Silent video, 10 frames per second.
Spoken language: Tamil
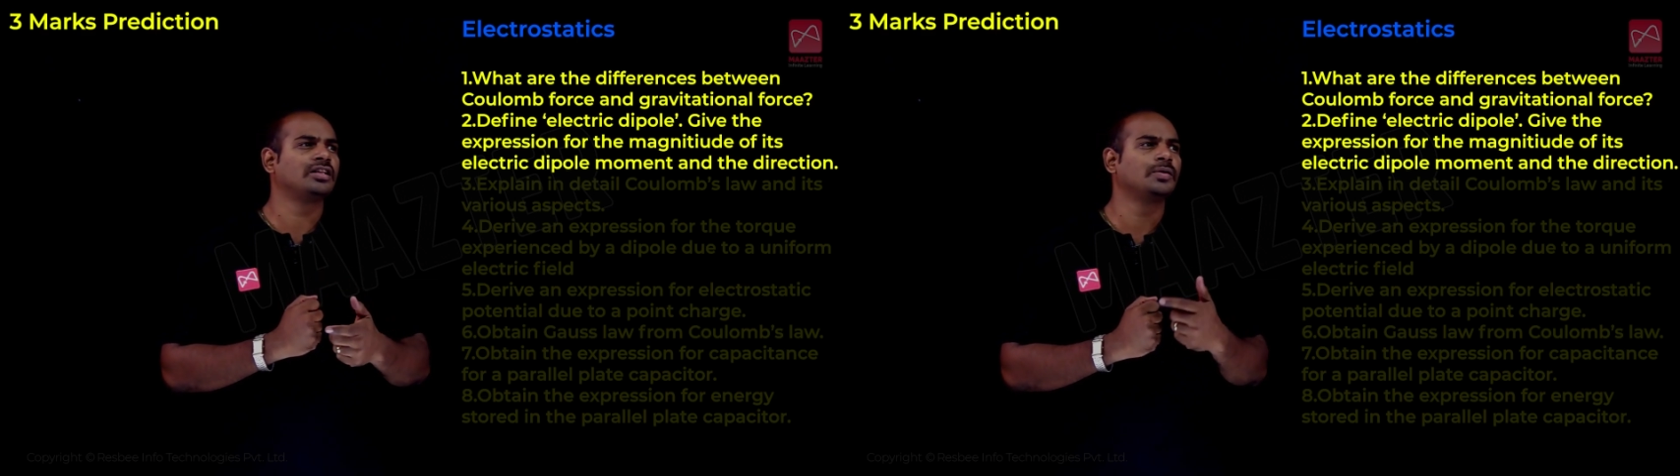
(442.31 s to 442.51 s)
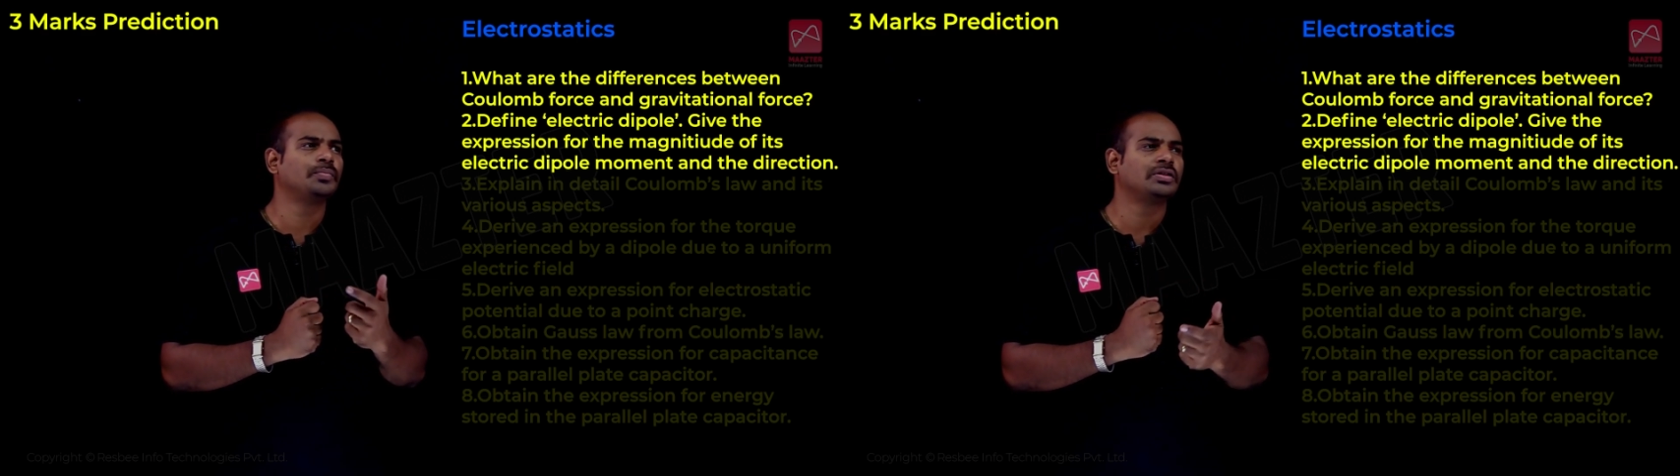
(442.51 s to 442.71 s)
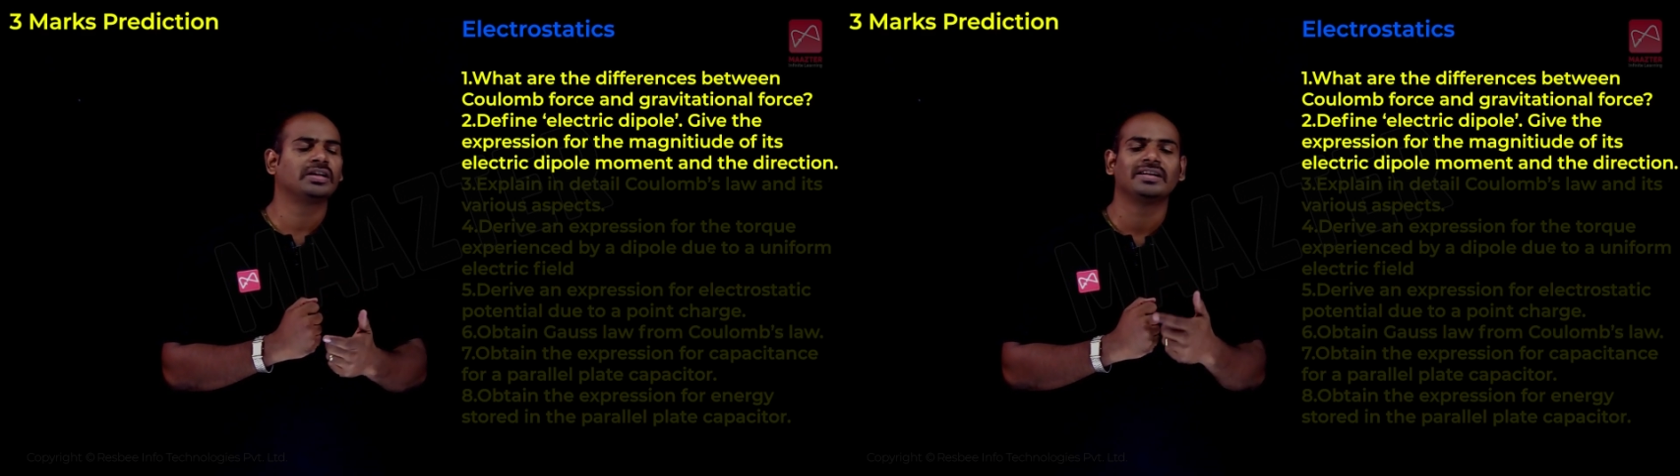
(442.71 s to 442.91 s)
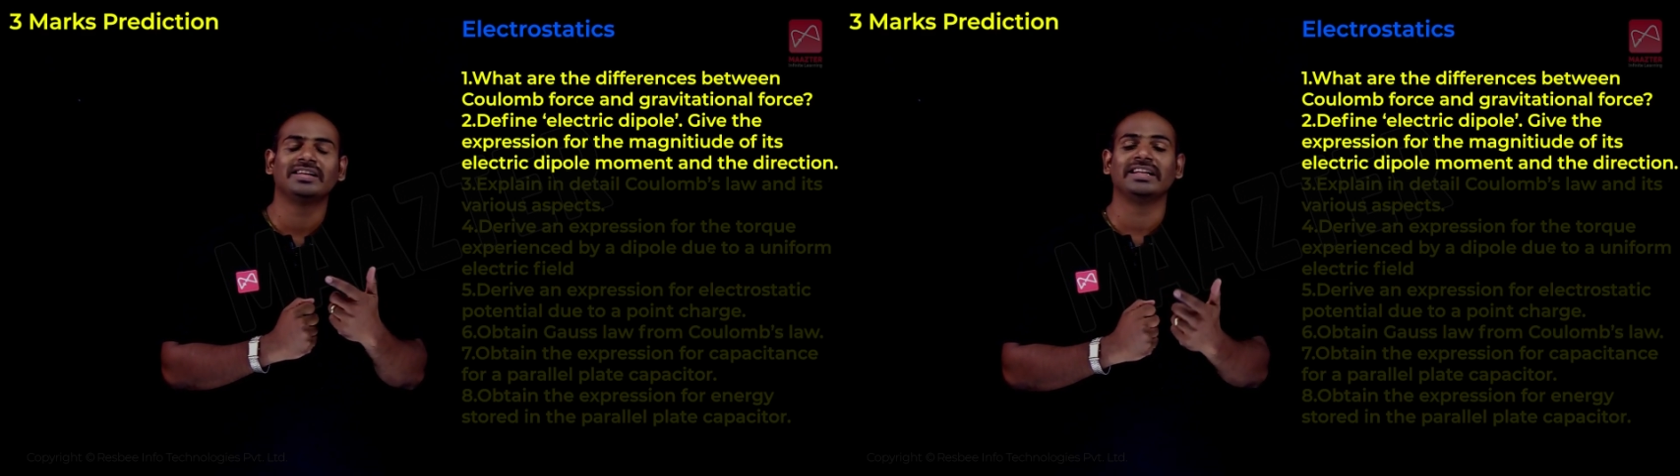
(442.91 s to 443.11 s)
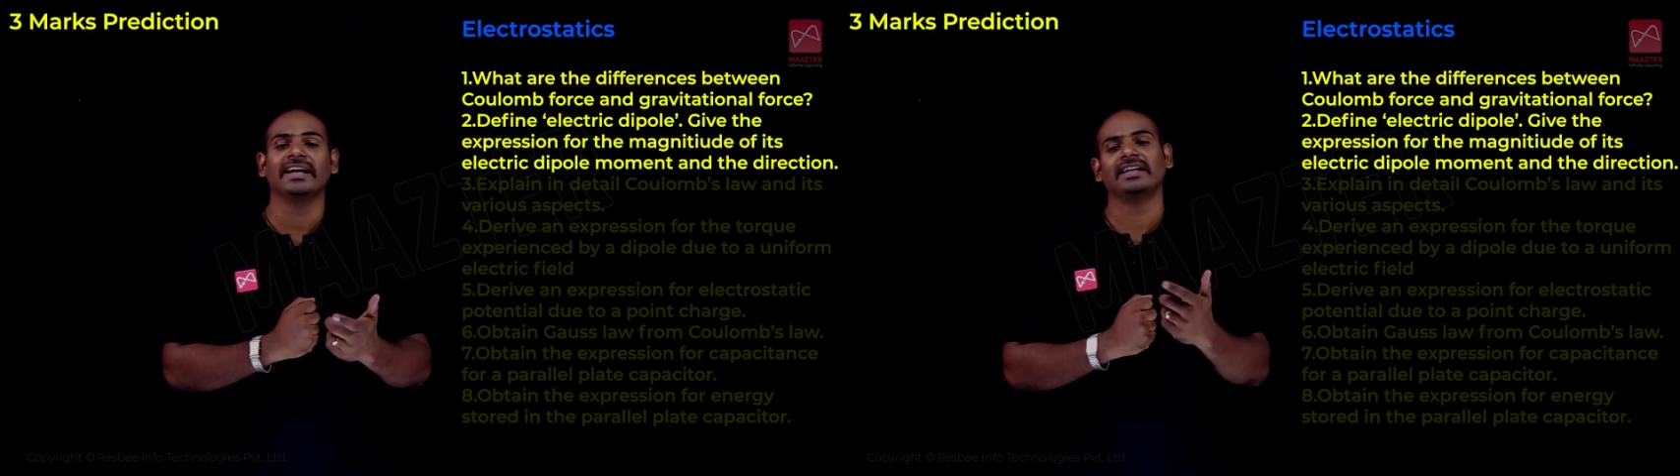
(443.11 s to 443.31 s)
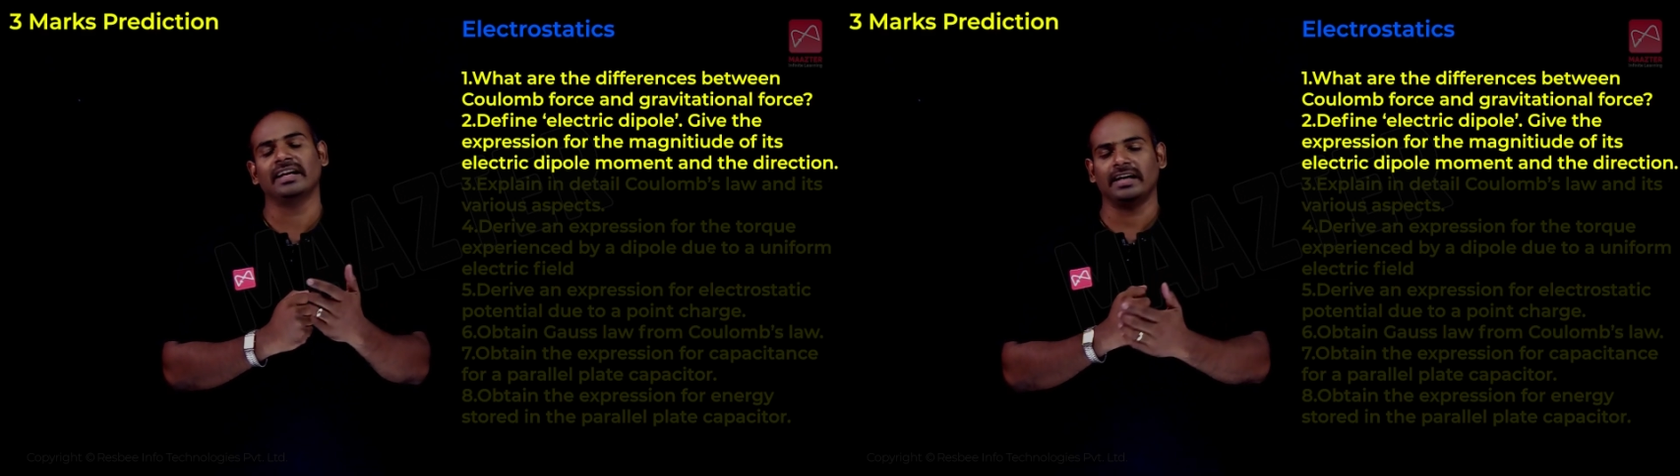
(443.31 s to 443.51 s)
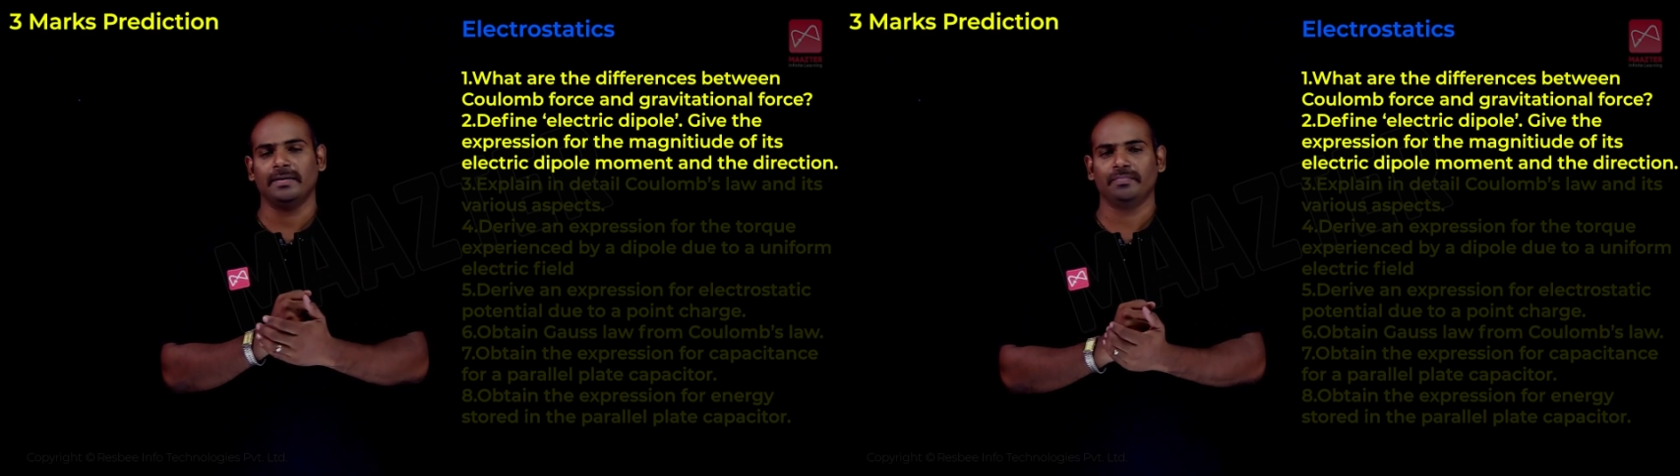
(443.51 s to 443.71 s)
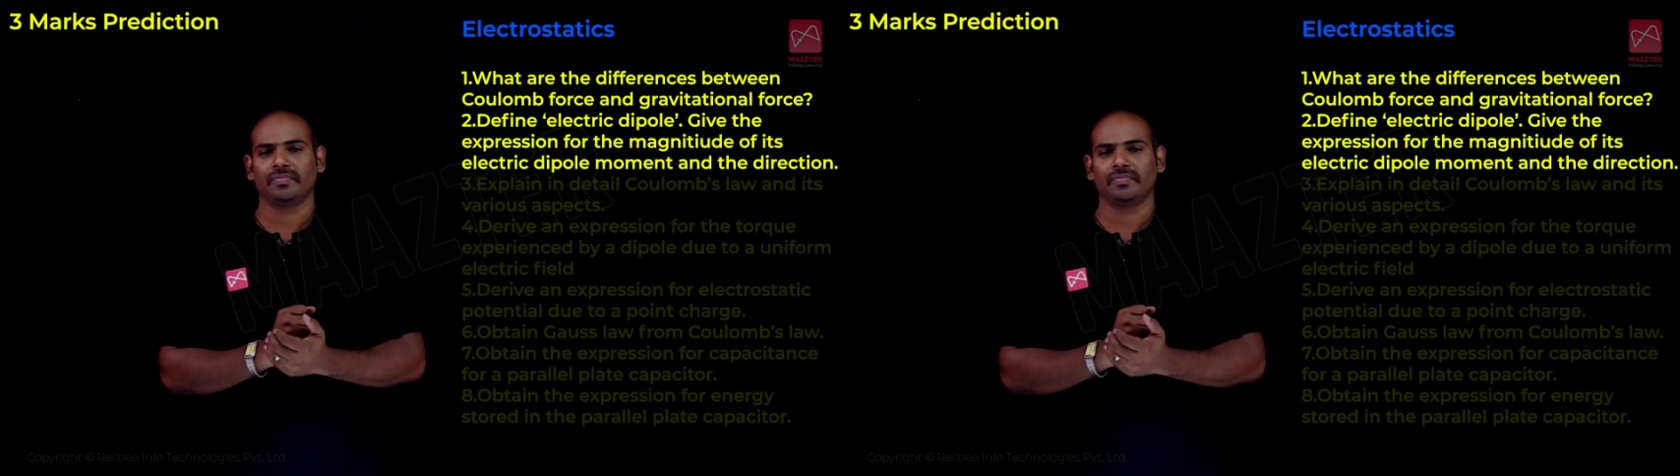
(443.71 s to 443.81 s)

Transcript: திருப்பு திறனின் எண் என்ன